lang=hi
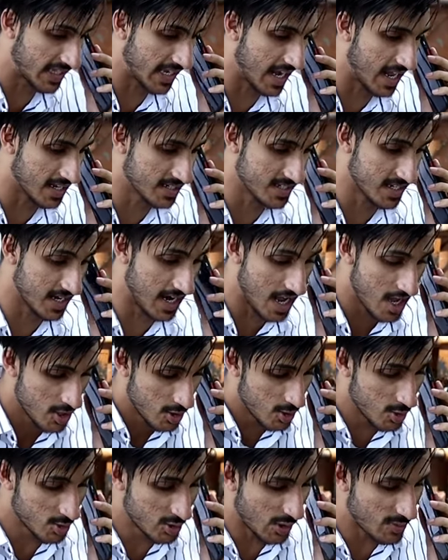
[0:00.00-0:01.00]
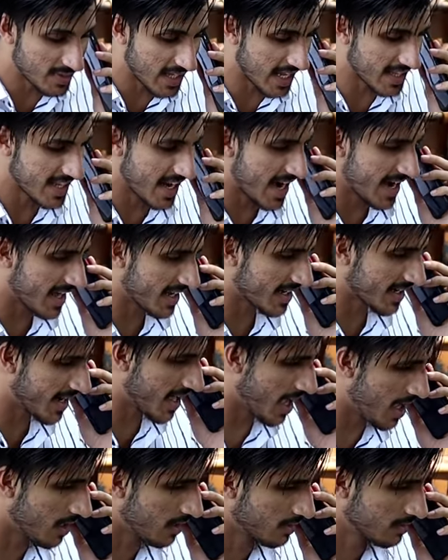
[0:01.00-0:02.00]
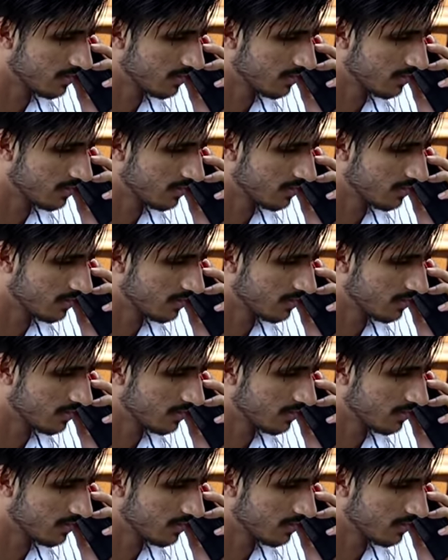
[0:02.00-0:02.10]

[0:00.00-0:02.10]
पता लग जाएगा न्यू तो बता दे आना कड़ा